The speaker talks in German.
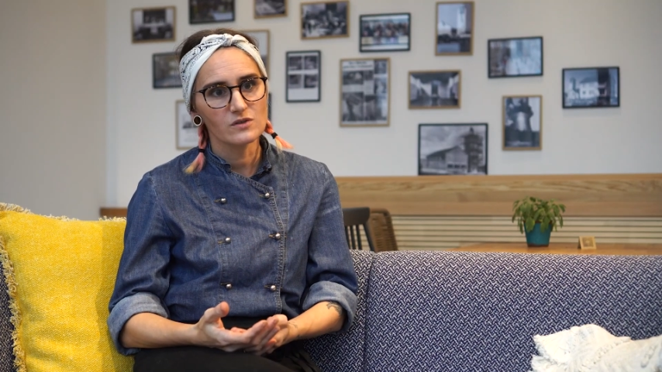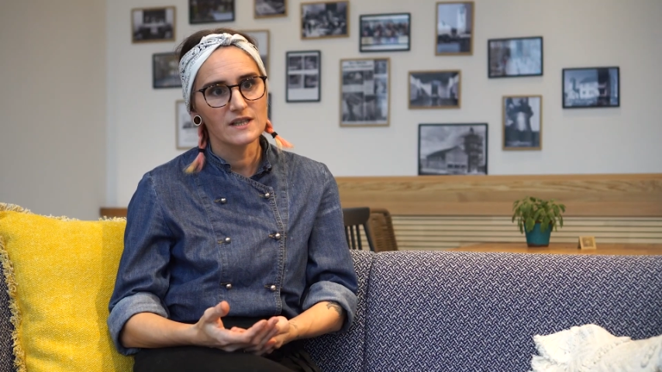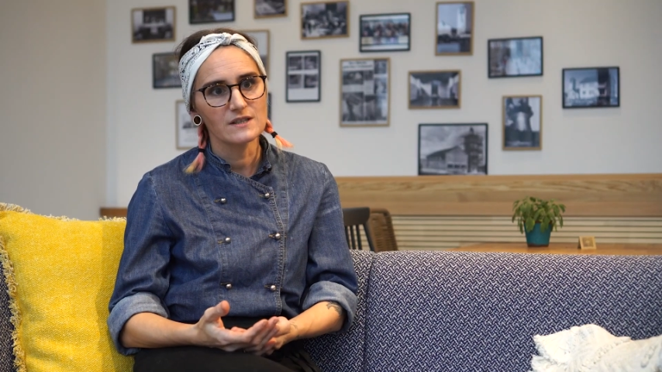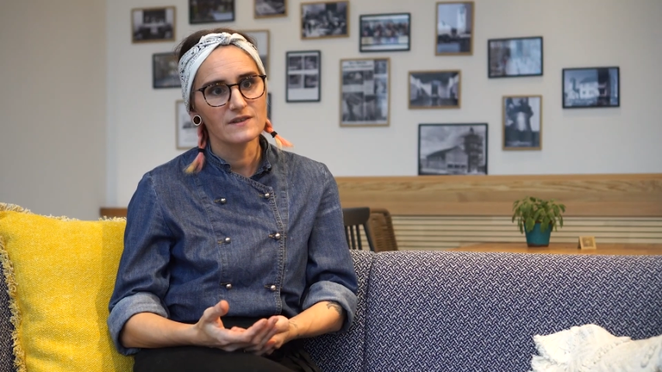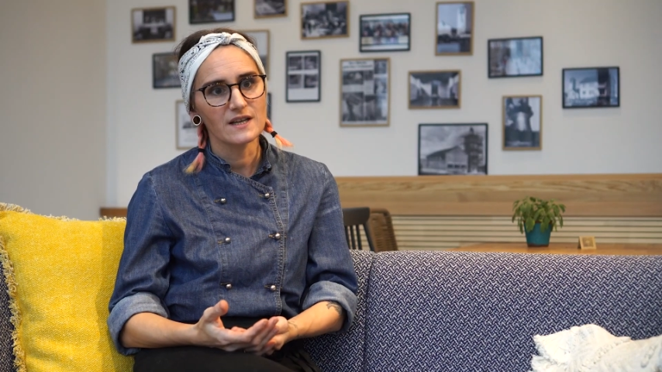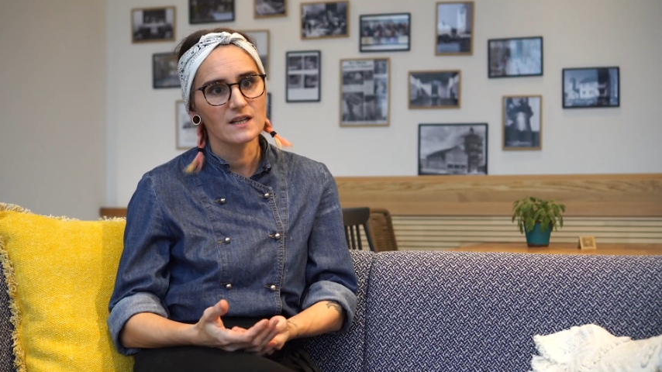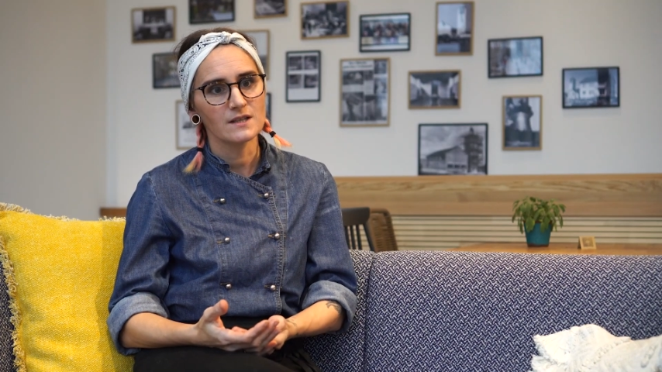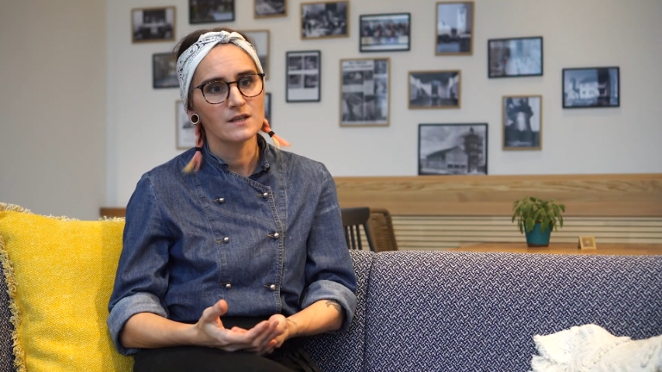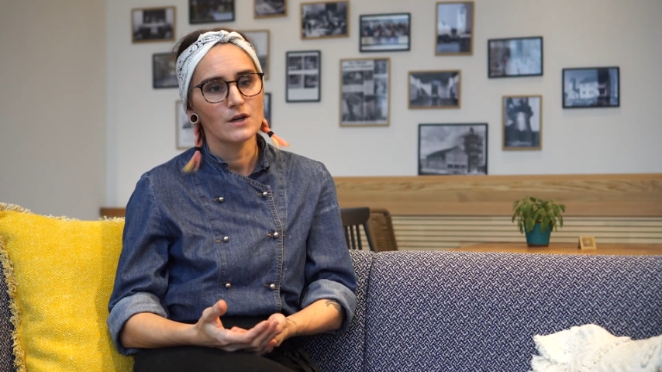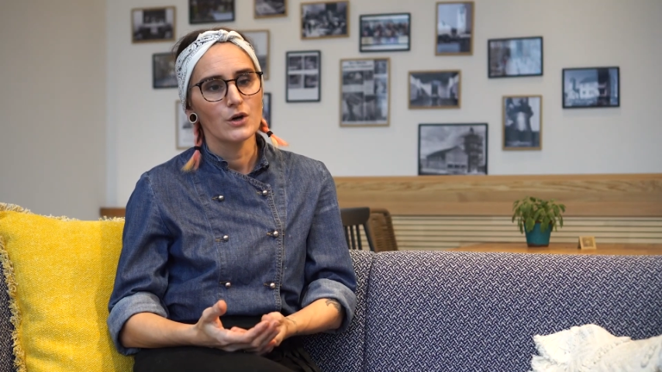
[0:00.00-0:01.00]

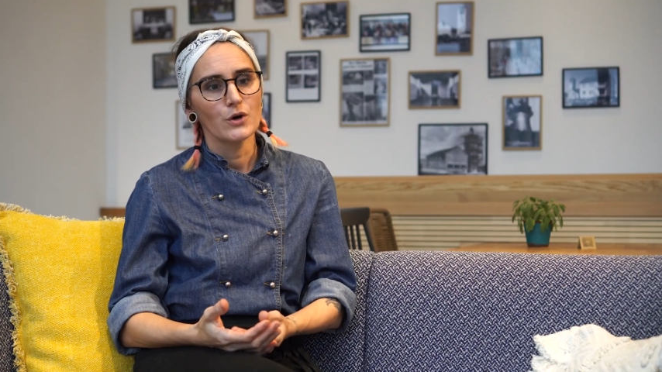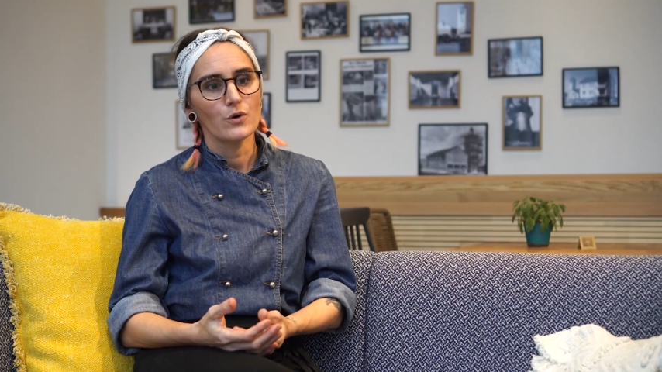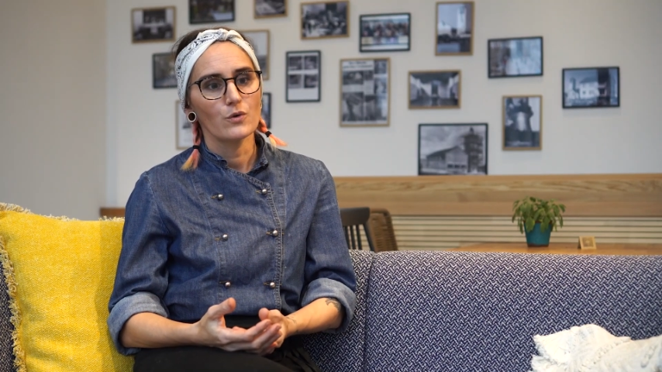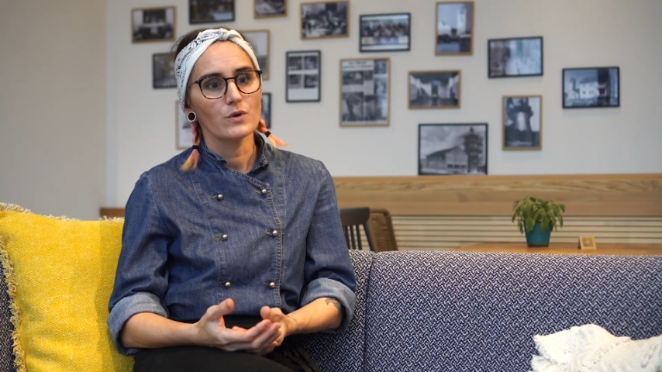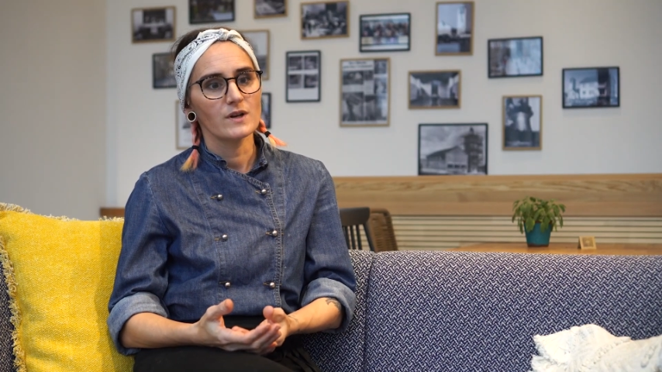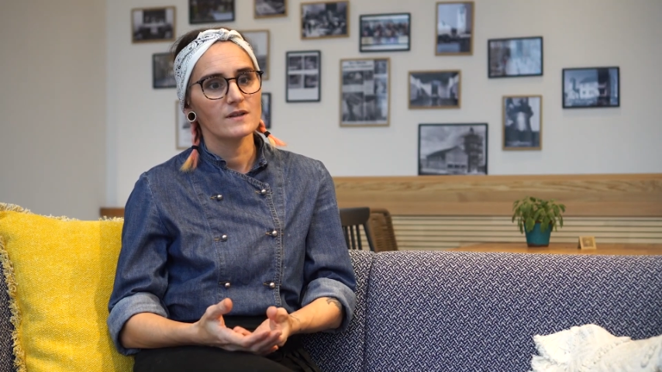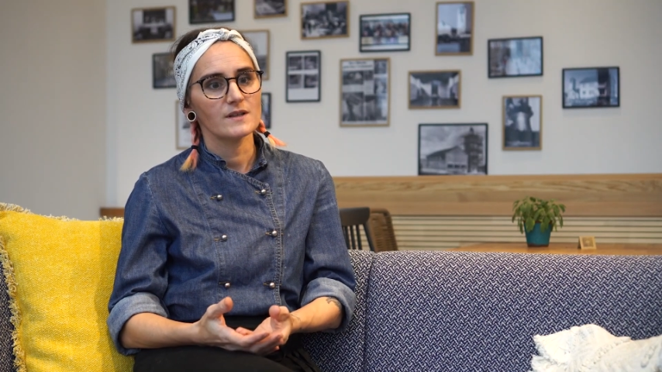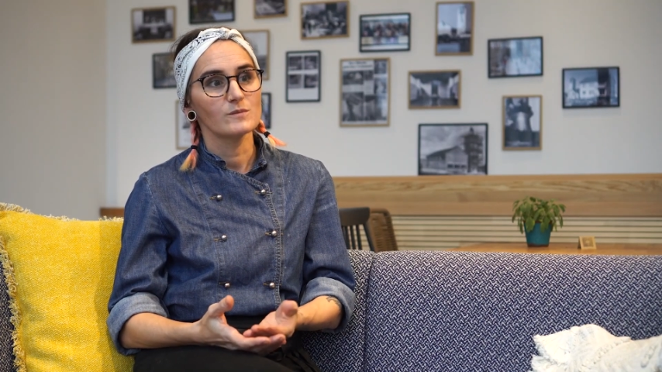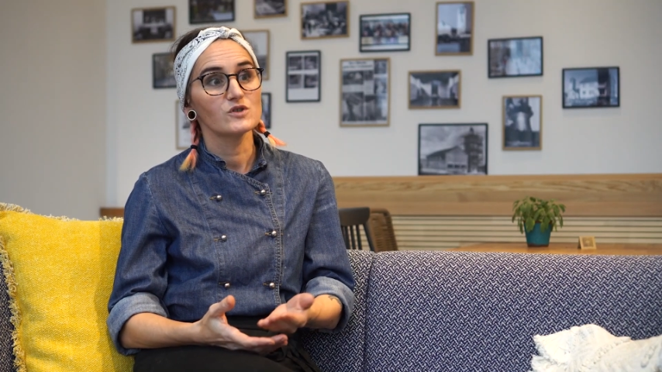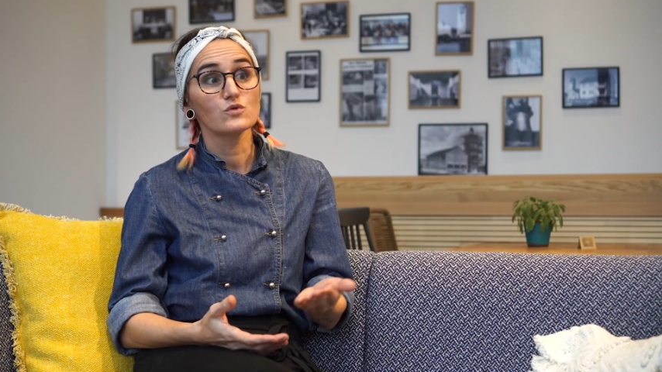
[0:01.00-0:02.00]
entwickeln und
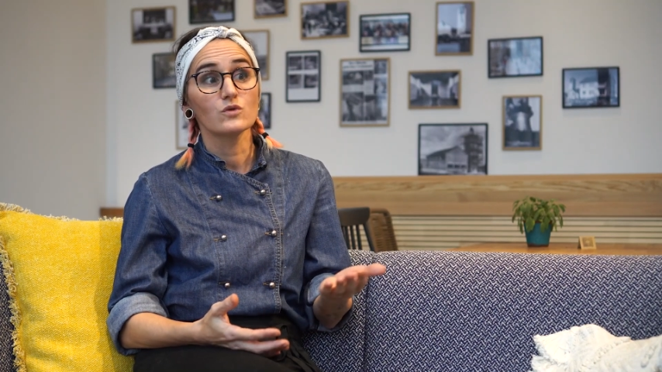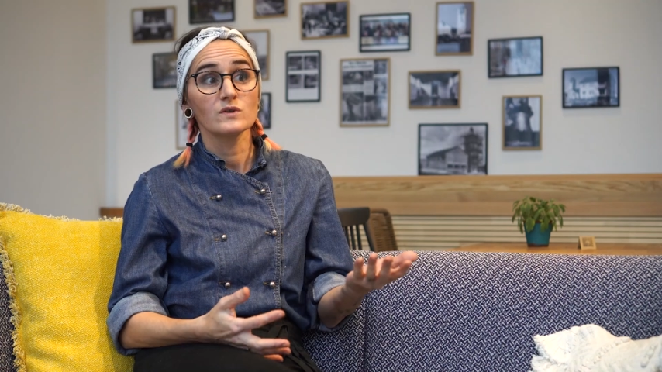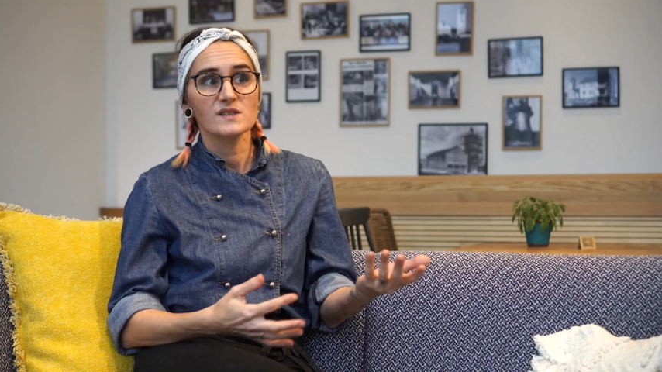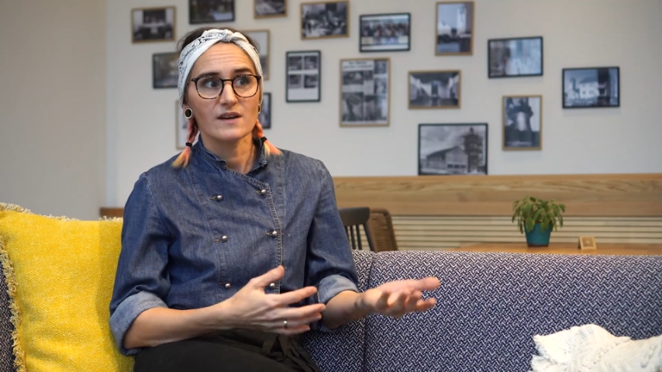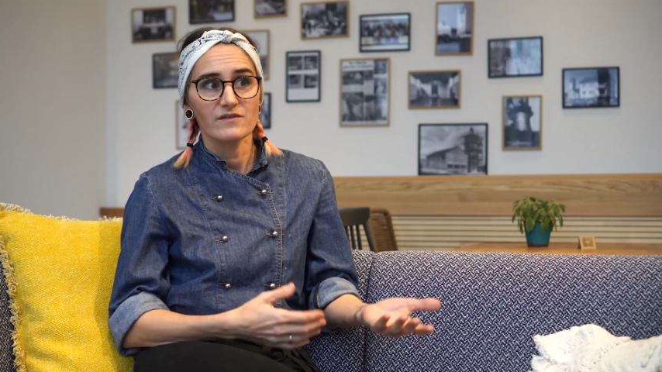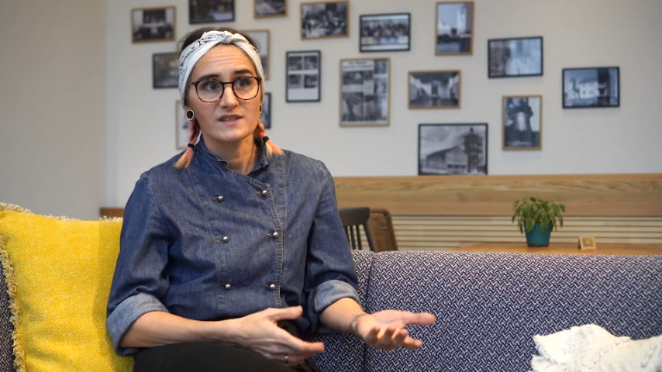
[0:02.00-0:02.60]
im Zuge unserer